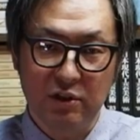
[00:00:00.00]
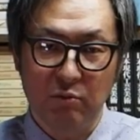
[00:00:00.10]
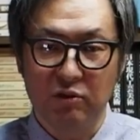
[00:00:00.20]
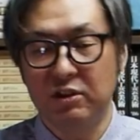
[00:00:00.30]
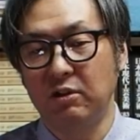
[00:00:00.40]
て
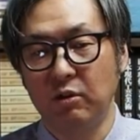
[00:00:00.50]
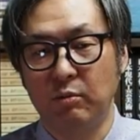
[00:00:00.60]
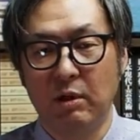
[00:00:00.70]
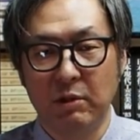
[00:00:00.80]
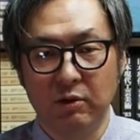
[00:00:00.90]
も白の
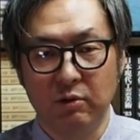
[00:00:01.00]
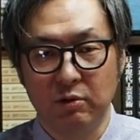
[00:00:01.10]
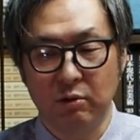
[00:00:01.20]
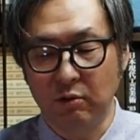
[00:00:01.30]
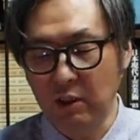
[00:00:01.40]
ままとい
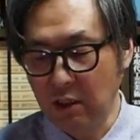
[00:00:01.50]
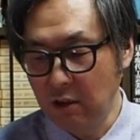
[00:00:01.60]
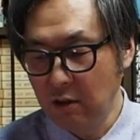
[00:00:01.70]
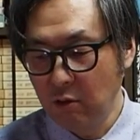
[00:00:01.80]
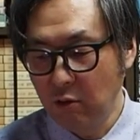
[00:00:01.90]
うことで、
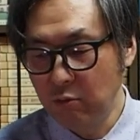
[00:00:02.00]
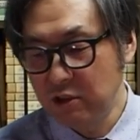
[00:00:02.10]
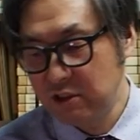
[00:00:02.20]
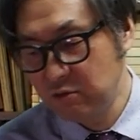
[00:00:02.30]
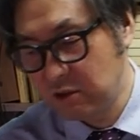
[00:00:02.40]
お
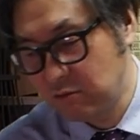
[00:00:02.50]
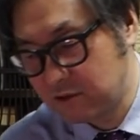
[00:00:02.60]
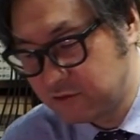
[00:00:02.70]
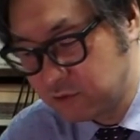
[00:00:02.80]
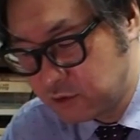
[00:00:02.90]
めし抜きは
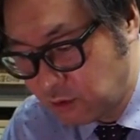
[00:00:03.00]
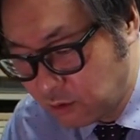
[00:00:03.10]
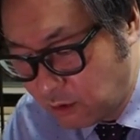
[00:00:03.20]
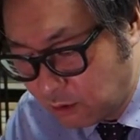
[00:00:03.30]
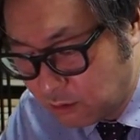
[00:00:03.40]
通常
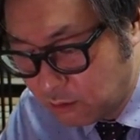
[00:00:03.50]
の